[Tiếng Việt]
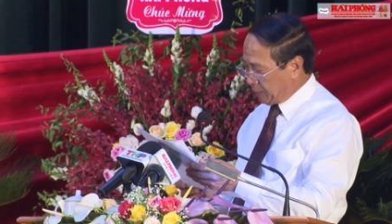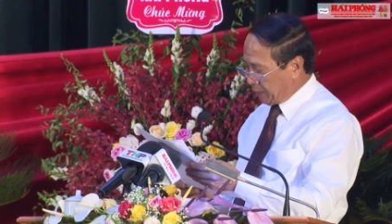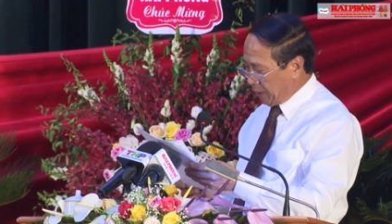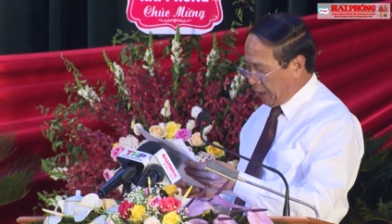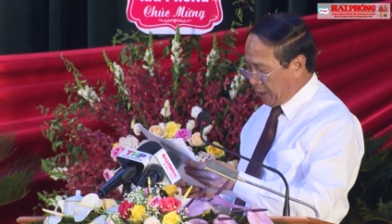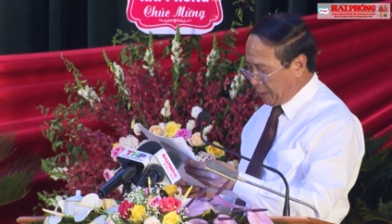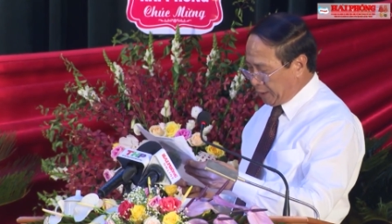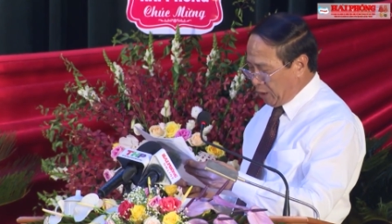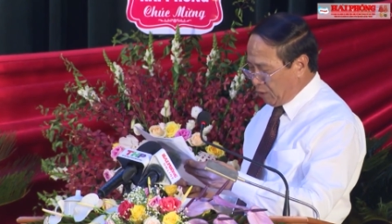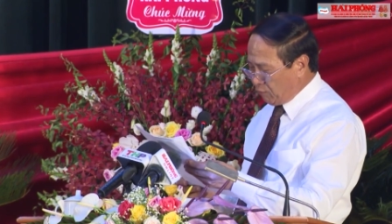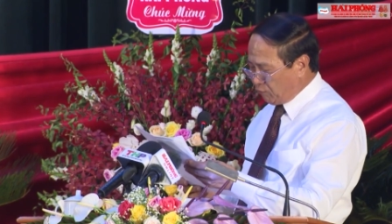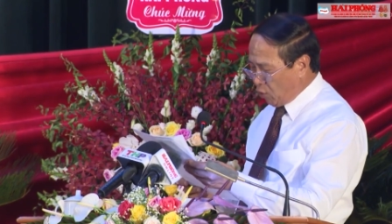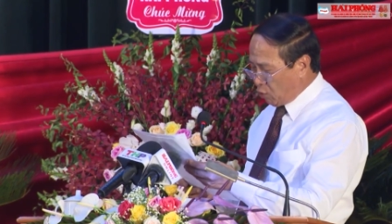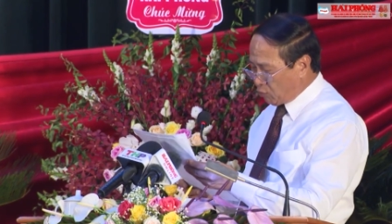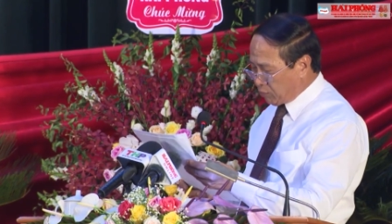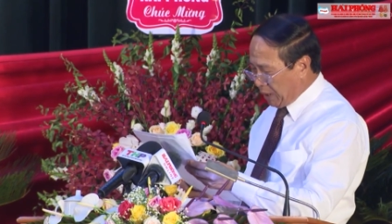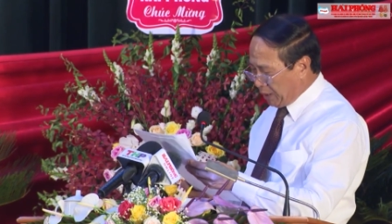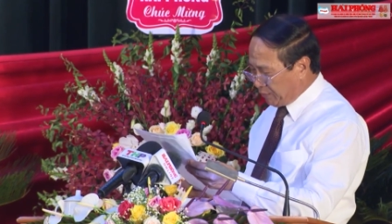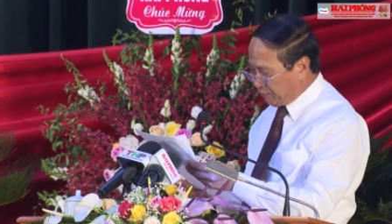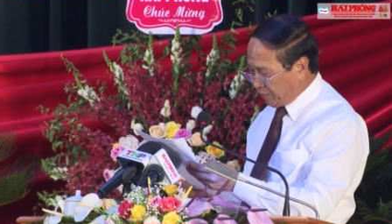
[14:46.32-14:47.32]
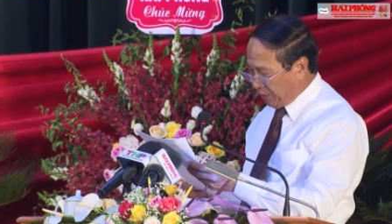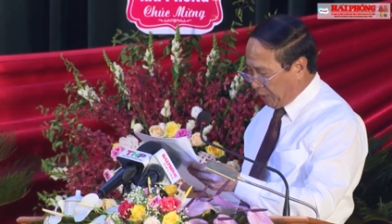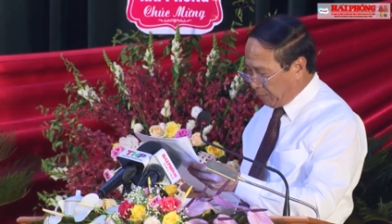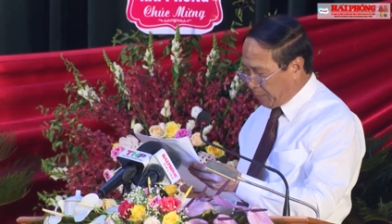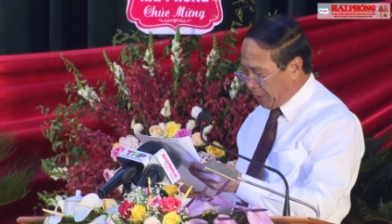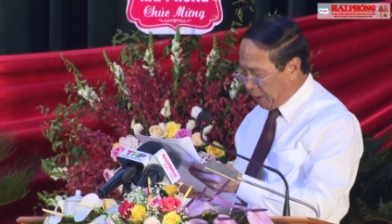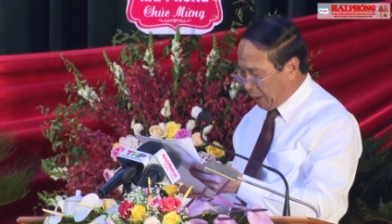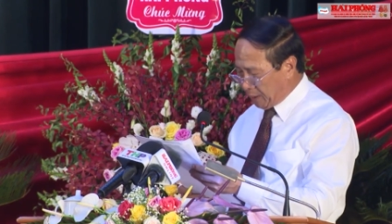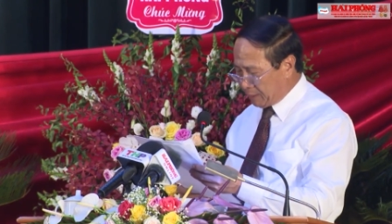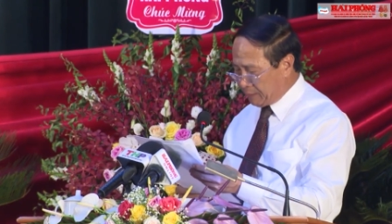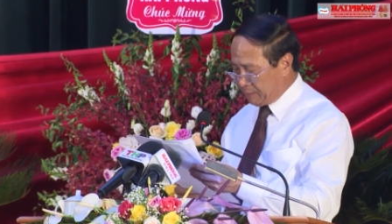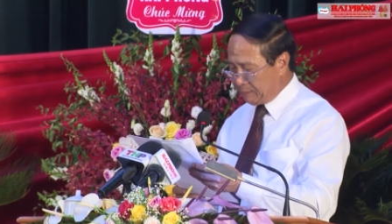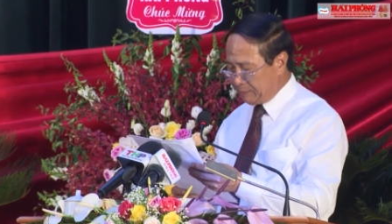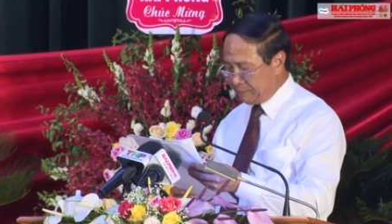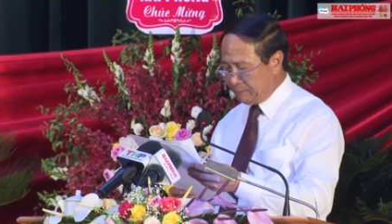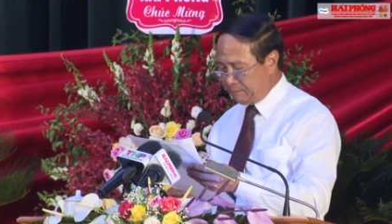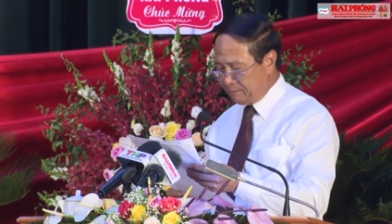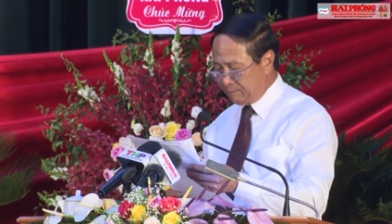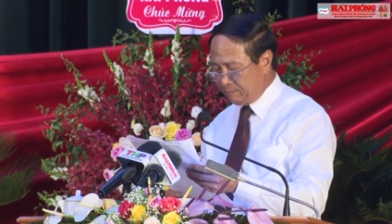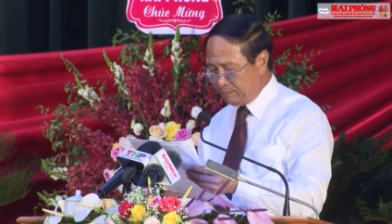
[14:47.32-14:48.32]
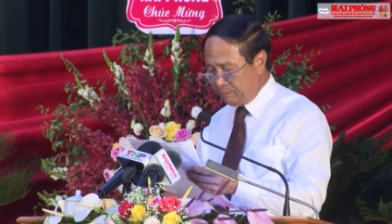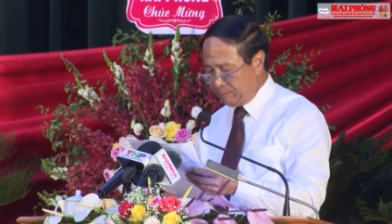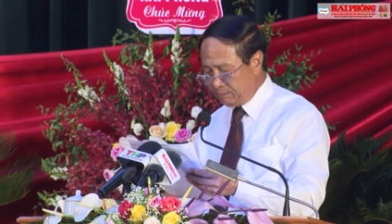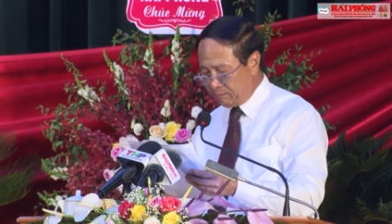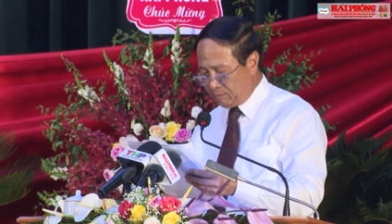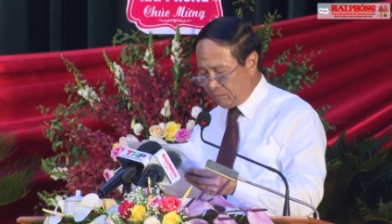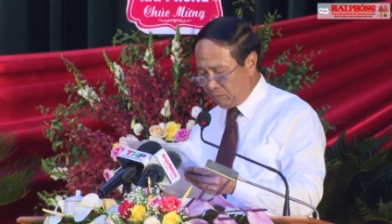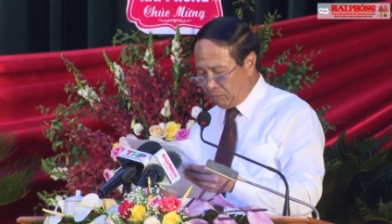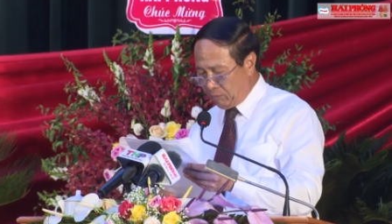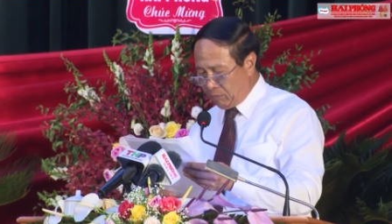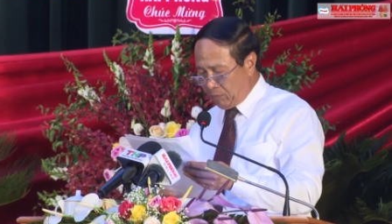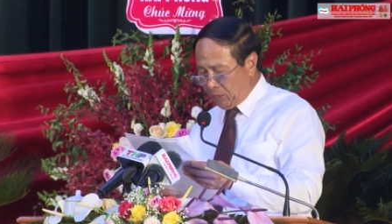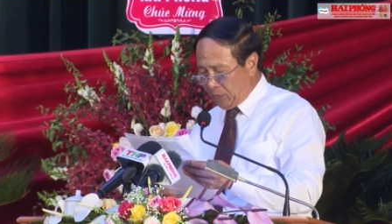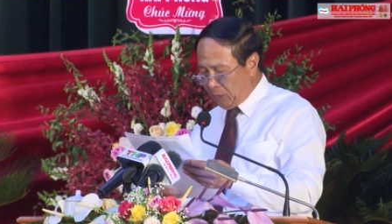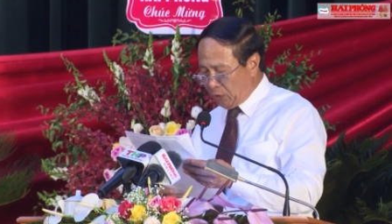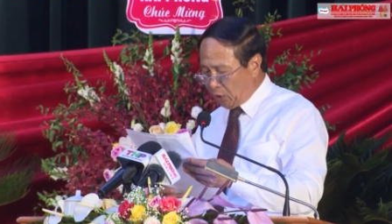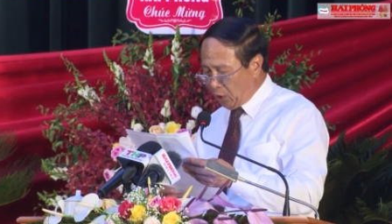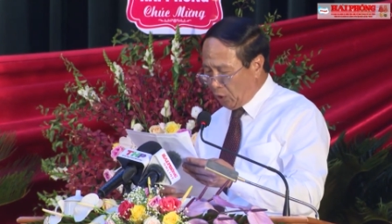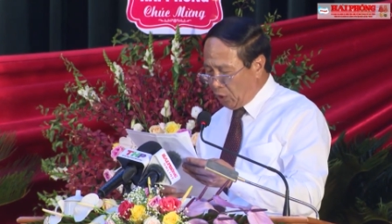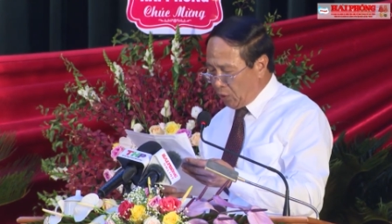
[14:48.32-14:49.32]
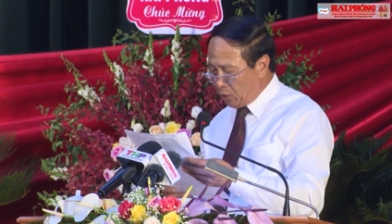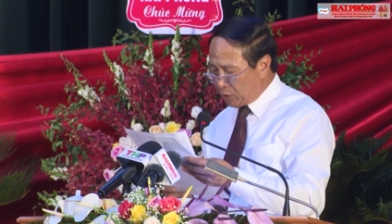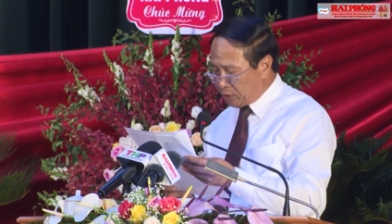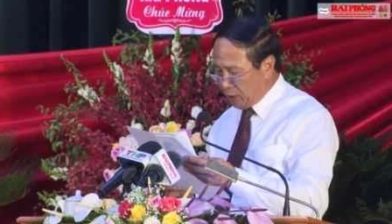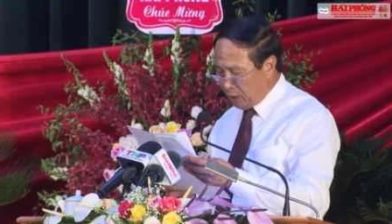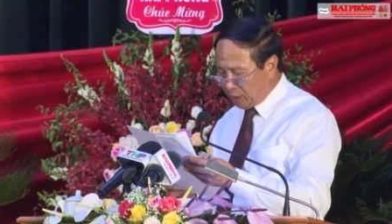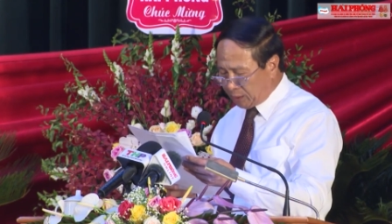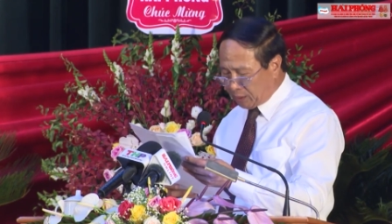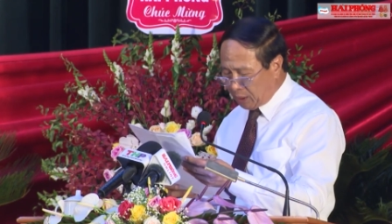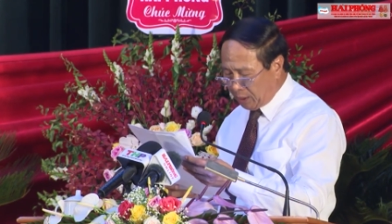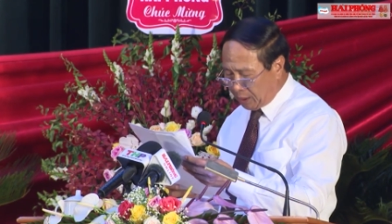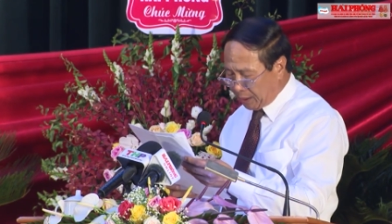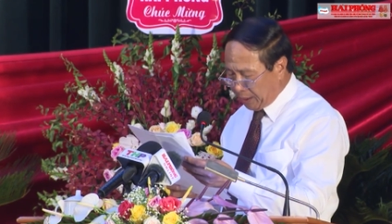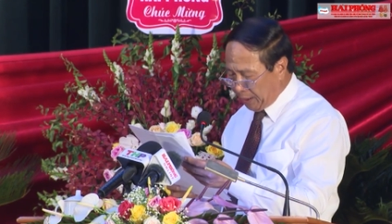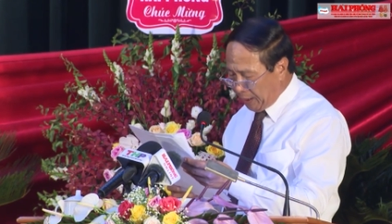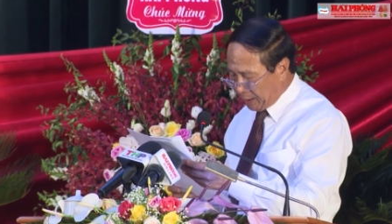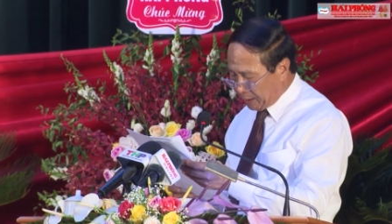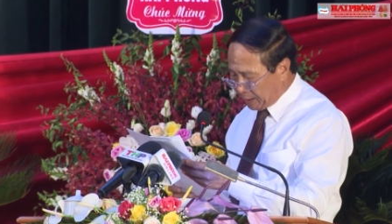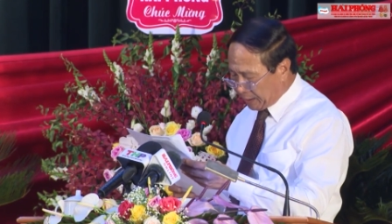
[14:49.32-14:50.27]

tại những vùng đất ven biển tổ chức thực hiện